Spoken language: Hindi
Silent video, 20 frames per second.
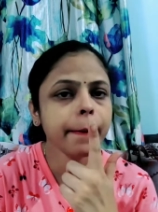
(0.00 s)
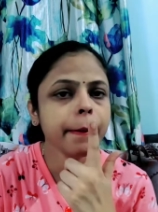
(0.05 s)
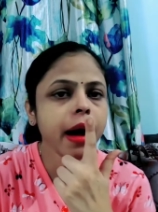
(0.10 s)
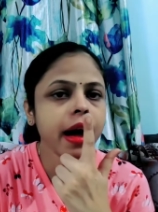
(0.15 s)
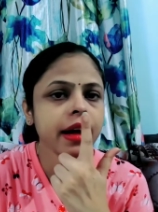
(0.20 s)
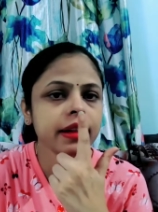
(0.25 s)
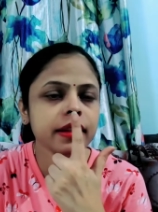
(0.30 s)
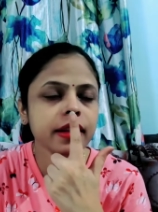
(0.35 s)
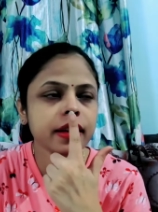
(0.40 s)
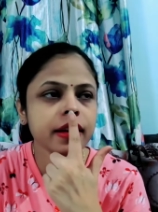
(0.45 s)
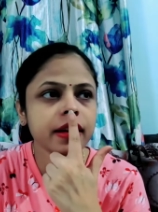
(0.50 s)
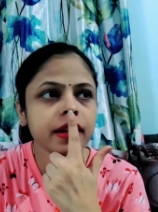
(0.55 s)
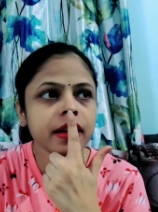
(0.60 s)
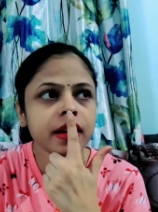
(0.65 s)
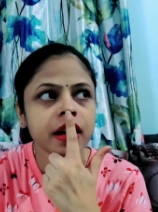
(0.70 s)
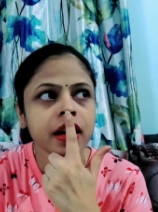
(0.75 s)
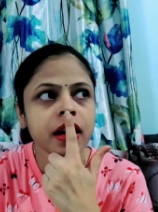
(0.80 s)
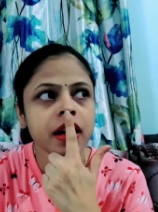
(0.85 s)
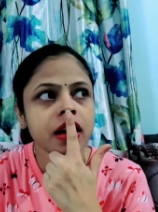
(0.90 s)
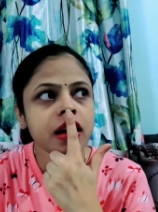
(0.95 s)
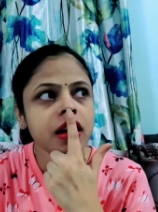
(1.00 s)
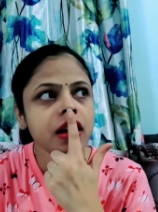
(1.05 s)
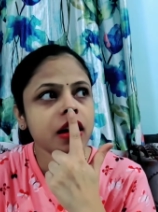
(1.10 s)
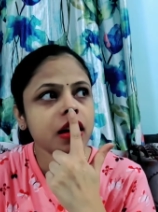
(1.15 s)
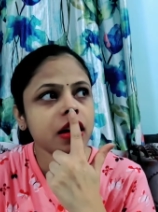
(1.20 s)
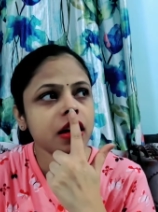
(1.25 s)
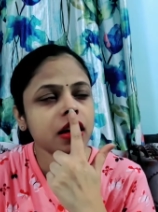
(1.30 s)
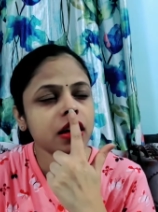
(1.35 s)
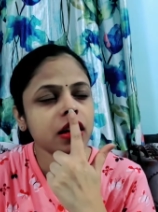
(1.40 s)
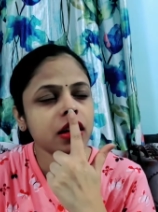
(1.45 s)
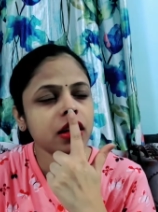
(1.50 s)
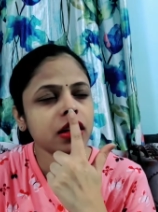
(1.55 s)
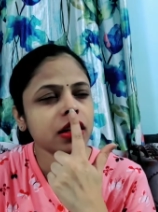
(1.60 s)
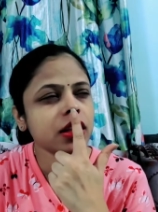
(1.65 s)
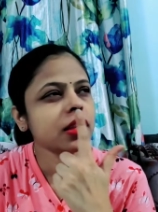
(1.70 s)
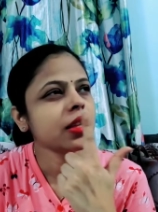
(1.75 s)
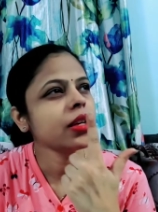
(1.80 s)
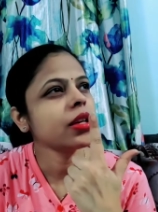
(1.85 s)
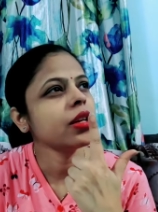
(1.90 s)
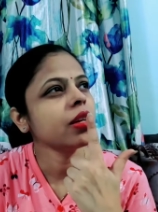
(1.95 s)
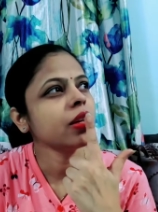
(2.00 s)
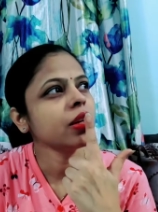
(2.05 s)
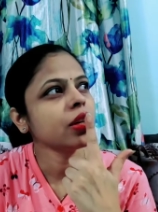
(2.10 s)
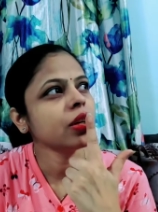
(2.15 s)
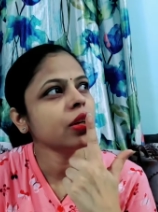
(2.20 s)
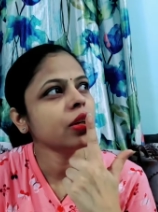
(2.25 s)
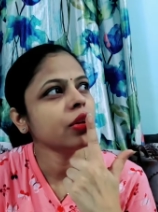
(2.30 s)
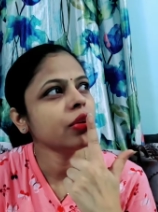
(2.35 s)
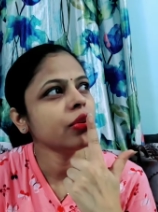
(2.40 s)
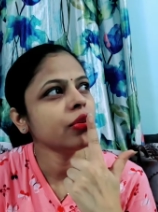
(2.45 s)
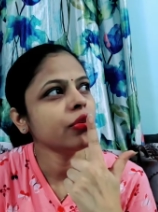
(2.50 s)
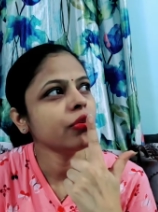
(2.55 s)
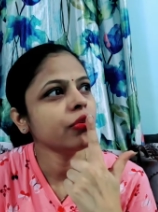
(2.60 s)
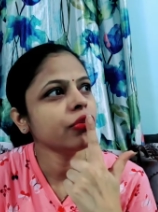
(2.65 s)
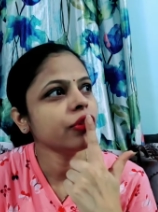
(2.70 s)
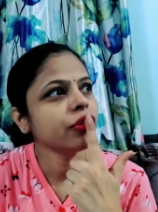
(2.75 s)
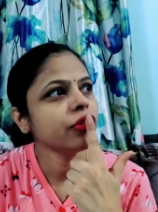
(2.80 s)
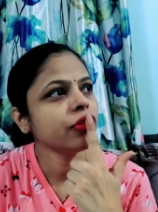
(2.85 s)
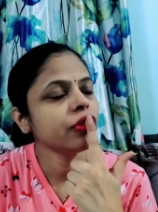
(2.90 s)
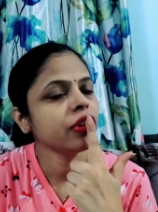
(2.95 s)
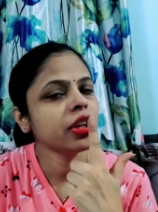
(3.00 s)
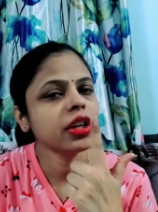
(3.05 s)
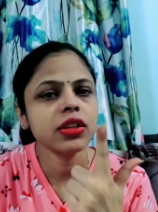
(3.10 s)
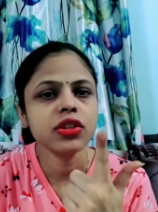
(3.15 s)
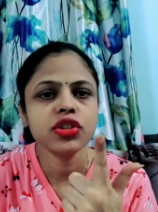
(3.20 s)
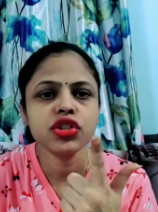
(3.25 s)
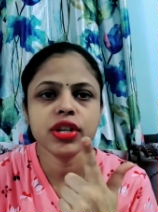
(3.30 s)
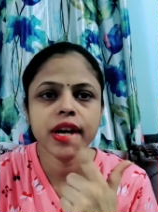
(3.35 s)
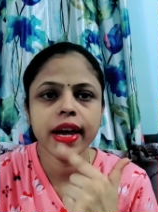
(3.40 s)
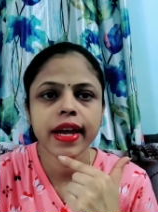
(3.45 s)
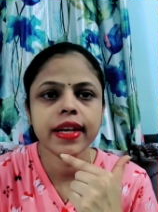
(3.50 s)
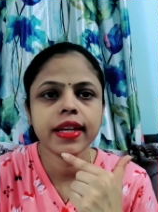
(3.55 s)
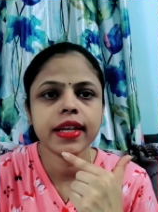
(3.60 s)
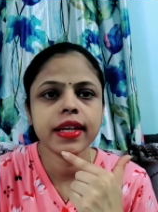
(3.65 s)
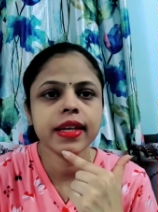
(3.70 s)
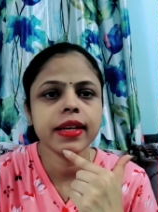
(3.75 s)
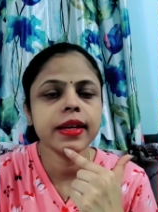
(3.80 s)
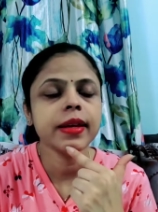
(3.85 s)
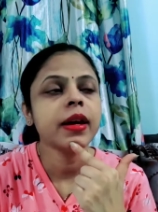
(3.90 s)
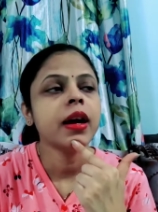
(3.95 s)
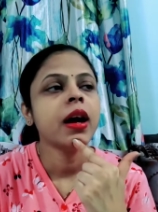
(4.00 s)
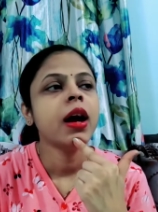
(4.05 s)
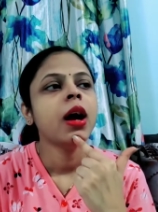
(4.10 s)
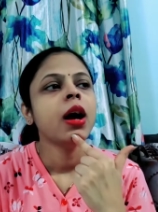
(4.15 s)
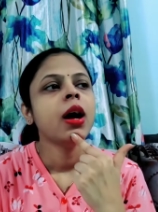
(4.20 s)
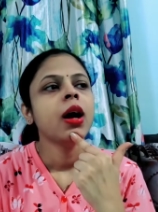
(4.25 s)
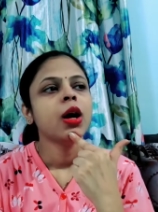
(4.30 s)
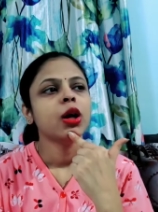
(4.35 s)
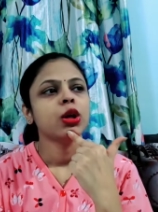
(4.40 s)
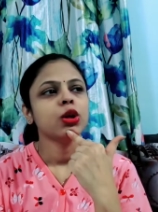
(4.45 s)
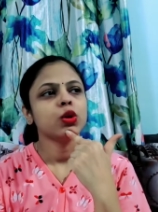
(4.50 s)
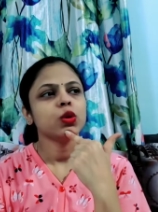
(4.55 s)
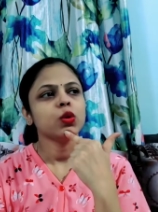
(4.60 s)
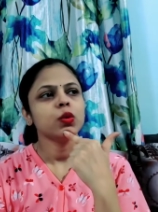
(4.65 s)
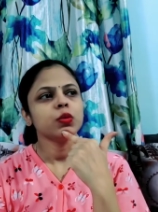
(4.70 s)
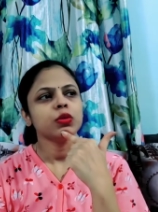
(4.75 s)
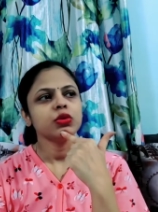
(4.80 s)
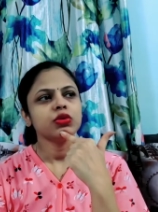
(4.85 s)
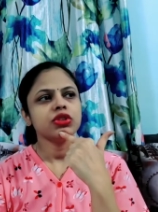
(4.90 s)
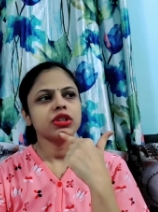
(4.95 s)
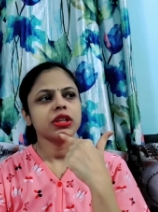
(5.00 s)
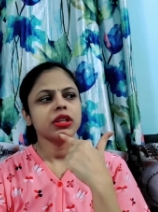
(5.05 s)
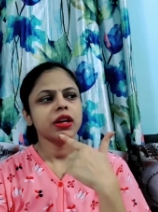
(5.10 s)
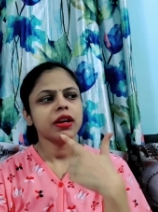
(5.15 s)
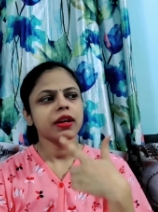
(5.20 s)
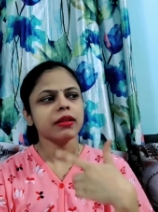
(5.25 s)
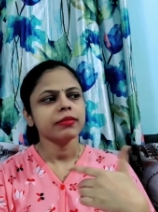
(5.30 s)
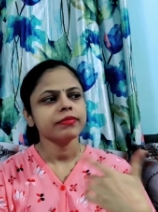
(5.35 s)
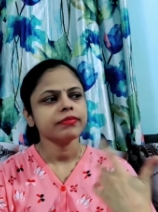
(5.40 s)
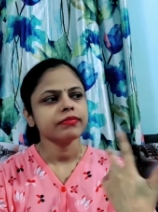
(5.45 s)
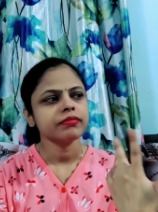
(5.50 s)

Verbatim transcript: बात है आई थिंक फिफ्टीन जैन की तो मुझे ना